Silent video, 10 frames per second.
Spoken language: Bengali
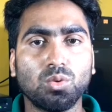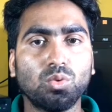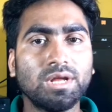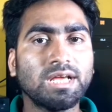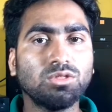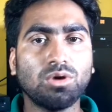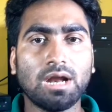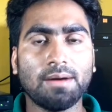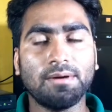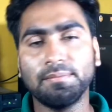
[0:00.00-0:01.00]
উনি কিন্তু আর
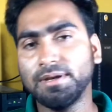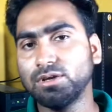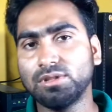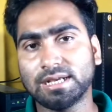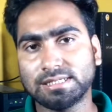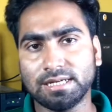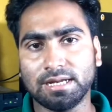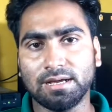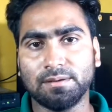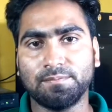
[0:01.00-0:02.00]
আমার ভিডিও দেখছেন
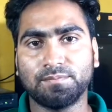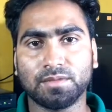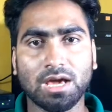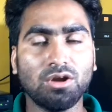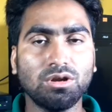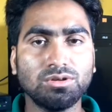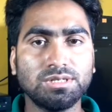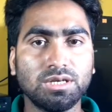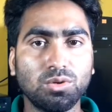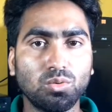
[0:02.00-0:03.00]
না কারণটা
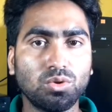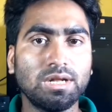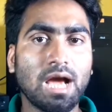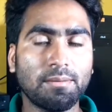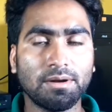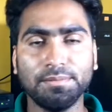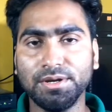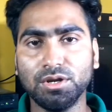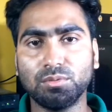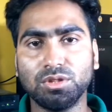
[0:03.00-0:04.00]
হচ্ছে উনি আমার
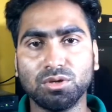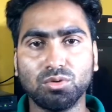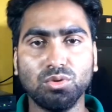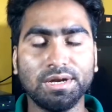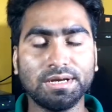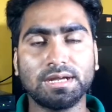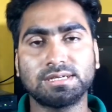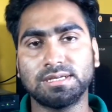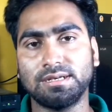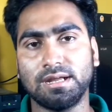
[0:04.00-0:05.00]
ভিডিওর প্রতি কোনো
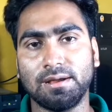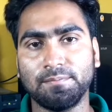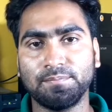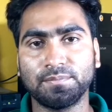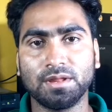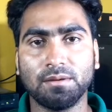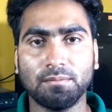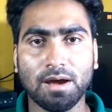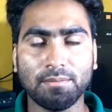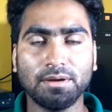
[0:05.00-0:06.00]
ইন্টারেস্টেড না
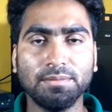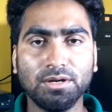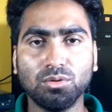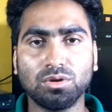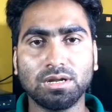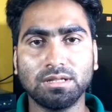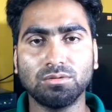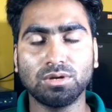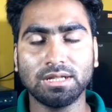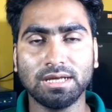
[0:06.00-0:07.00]
বা আমার ভিডিও ওনার
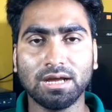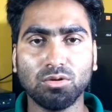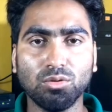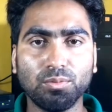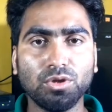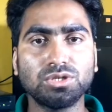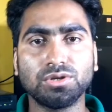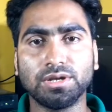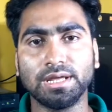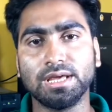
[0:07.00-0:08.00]
ওনার দেখার কোনো
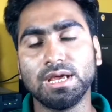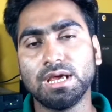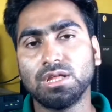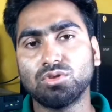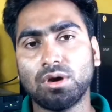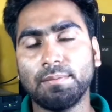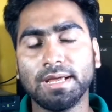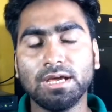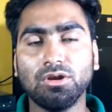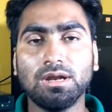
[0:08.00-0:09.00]
প্রয়োজন নেই তো আমরা
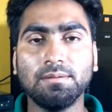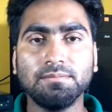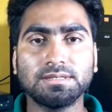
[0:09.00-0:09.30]
কি করলাম